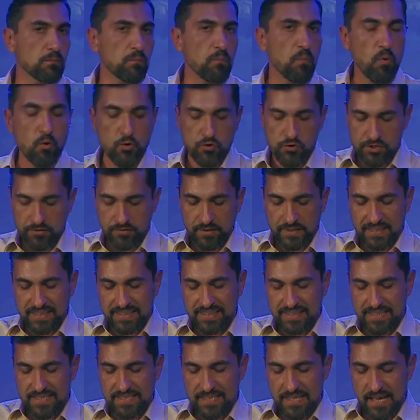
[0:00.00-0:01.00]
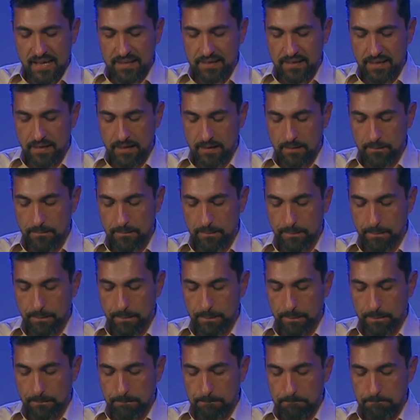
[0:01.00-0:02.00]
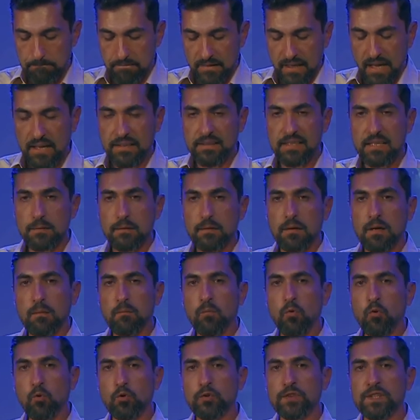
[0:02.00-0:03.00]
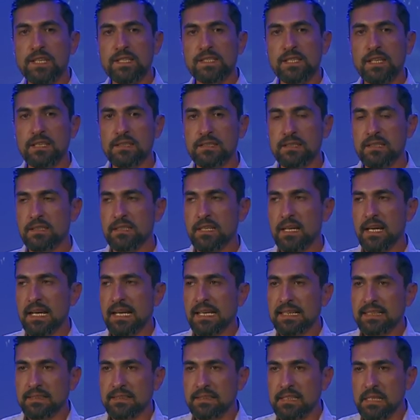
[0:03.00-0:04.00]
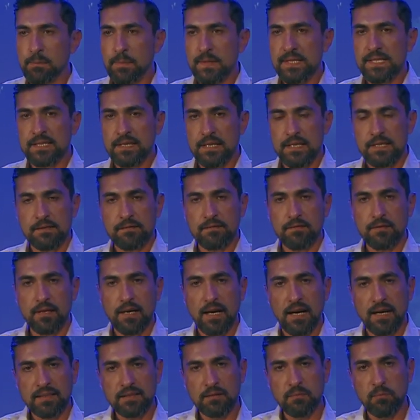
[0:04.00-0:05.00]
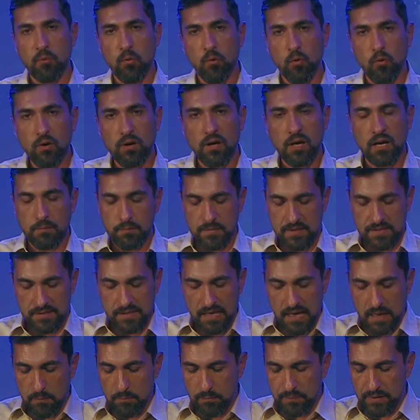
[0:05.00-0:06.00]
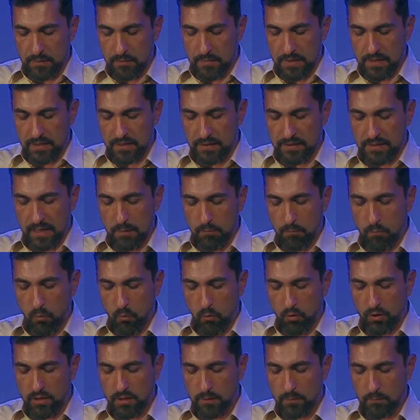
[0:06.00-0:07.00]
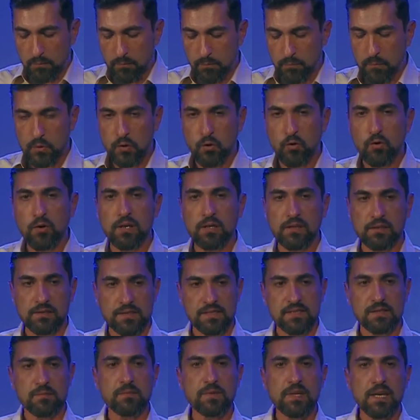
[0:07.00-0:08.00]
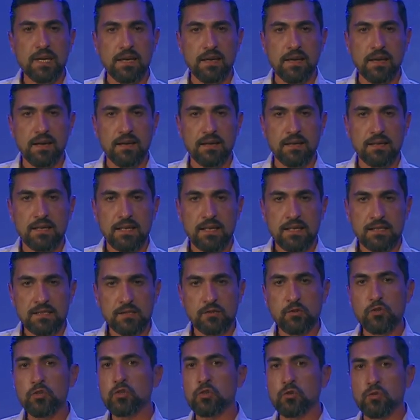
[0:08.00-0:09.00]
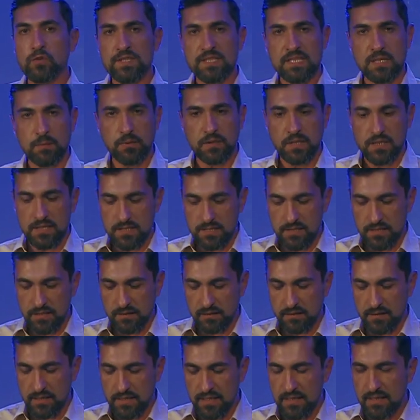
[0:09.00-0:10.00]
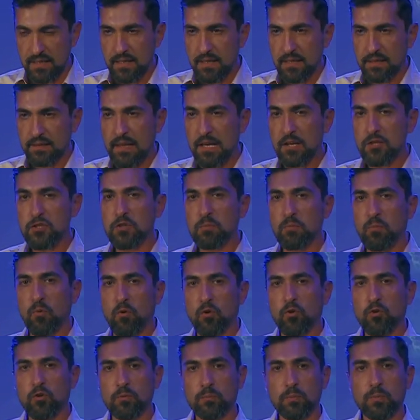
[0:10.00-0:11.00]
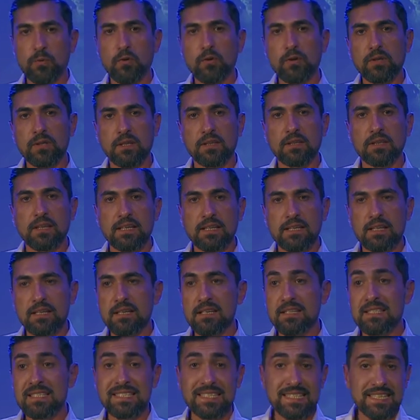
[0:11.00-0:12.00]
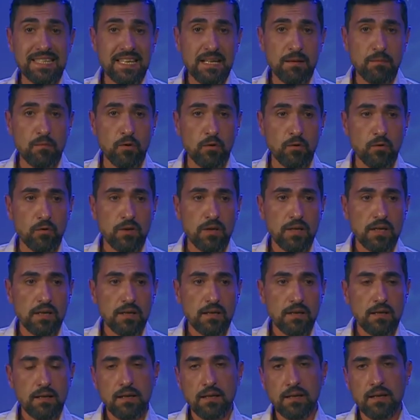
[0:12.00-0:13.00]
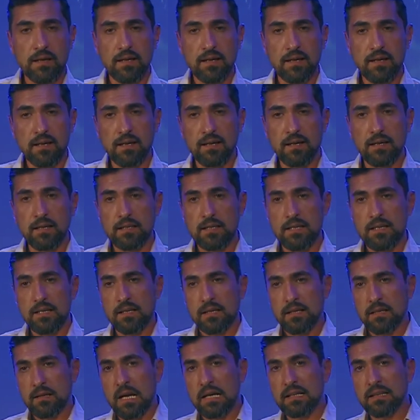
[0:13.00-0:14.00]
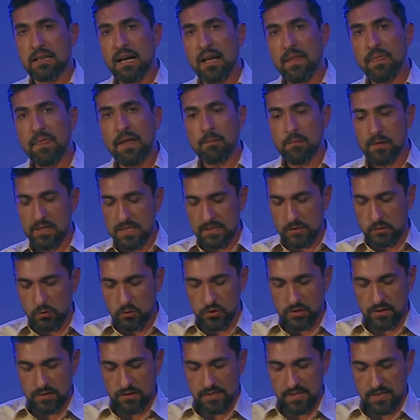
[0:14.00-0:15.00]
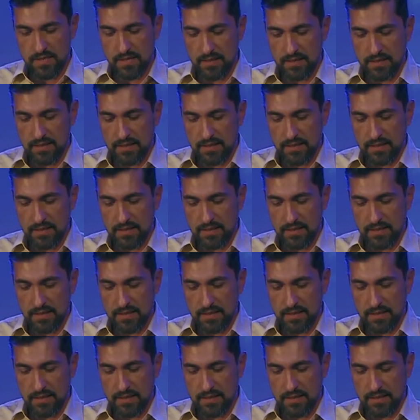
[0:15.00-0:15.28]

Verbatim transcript: Божьего наказания. Они могут исходить непосредственно от Бога. Мы знаем примеры, да, Бог проклял змея за то, что он соблазнил – также Бог, Он проклял э, землю, э, когда Адам ослушался.